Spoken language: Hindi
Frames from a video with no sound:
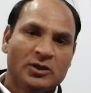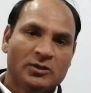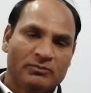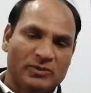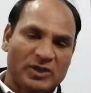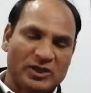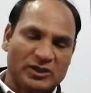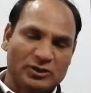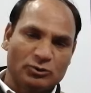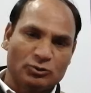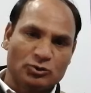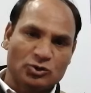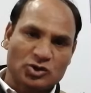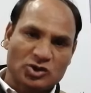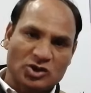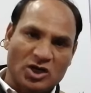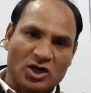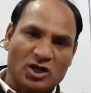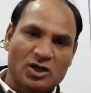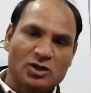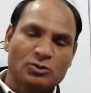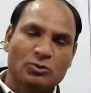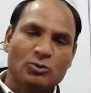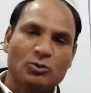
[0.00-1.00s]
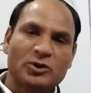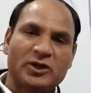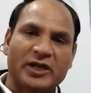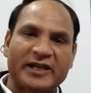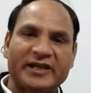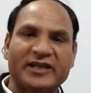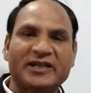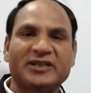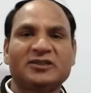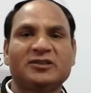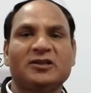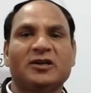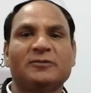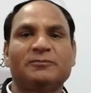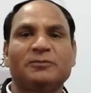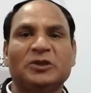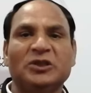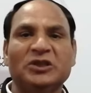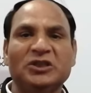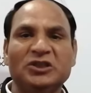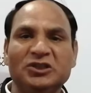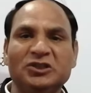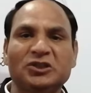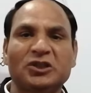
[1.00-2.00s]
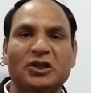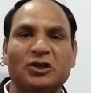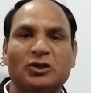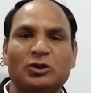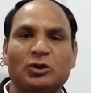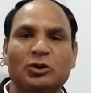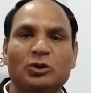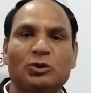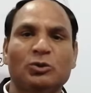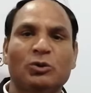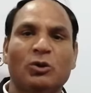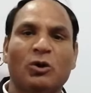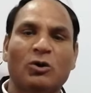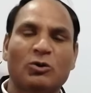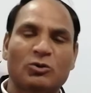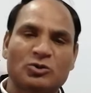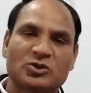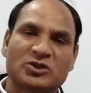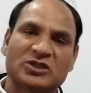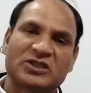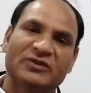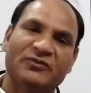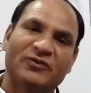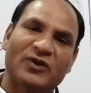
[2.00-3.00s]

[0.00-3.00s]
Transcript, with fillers: बल्कि उन साल्ट को डायरेक्ट आप हीट करते हो और उससे